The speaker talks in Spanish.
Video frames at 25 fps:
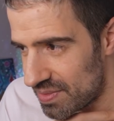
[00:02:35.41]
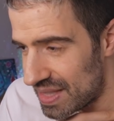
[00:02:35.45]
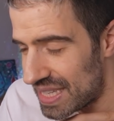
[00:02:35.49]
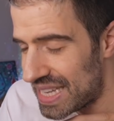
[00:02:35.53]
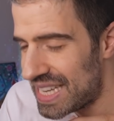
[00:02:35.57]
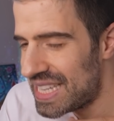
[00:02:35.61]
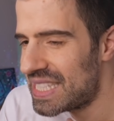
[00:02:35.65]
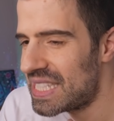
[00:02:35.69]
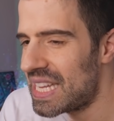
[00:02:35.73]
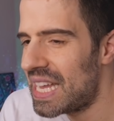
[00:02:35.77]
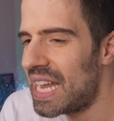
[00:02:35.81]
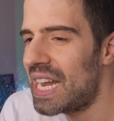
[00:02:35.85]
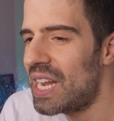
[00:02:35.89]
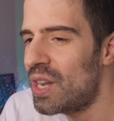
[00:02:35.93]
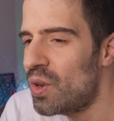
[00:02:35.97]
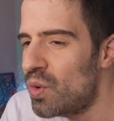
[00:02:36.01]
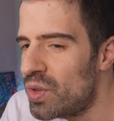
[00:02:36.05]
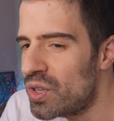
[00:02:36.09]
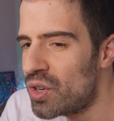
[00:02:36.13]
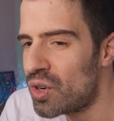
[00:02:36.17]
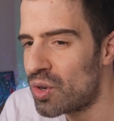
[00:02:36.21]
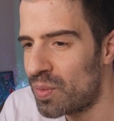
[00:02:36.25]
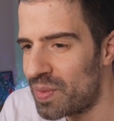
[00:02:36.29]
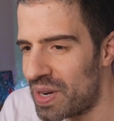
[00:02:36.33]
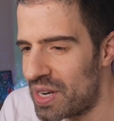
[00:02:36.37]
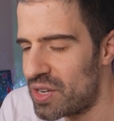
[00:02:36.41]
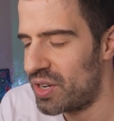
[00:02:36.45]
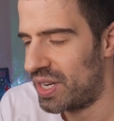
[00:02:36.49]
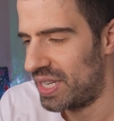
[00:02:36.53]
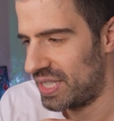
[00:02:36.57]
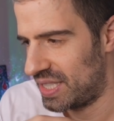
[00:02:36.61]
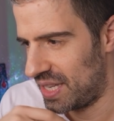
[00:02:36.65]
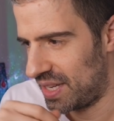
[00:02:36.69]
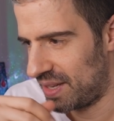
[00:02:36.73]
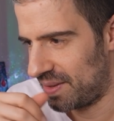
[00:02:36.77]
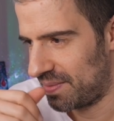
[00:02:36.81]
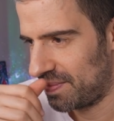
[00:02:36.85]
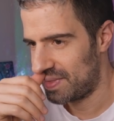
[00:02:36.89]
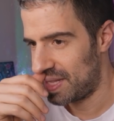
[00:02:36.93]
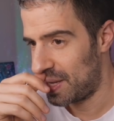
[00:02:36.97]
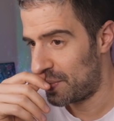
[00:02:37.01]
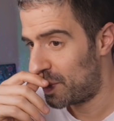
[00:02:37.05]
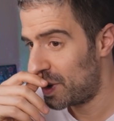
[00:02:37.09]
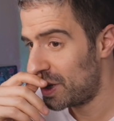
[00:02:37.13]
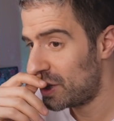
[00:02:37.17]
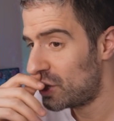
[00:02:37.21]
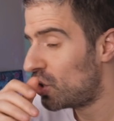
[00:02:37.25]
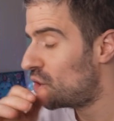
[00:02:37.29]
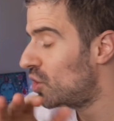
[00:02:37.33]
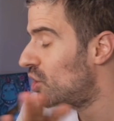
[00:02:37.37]
Es el único cumpleaños que sé.
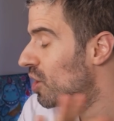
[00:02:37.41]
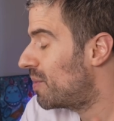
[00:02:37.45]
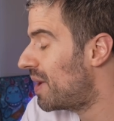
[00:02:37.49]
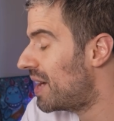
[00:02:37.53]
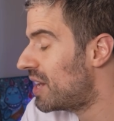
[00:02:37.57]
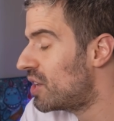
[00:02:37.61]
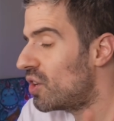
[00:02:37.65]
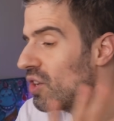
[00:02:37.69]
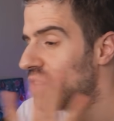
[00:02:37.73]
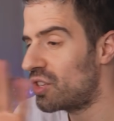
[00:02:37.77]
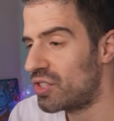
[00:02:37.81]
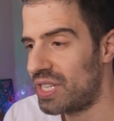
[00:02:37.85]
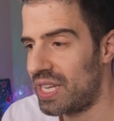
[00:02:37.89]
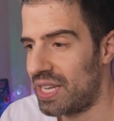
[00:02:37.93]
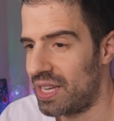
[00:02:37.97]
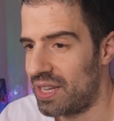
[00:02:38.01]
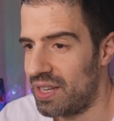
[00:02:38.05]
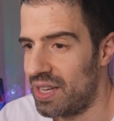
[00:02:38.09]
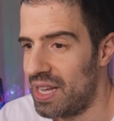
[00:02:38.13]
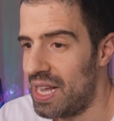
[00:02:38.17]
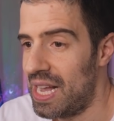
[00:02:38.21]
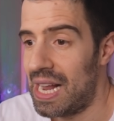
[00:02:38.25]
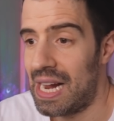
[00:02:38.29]
Después todo lo demás no lo sé.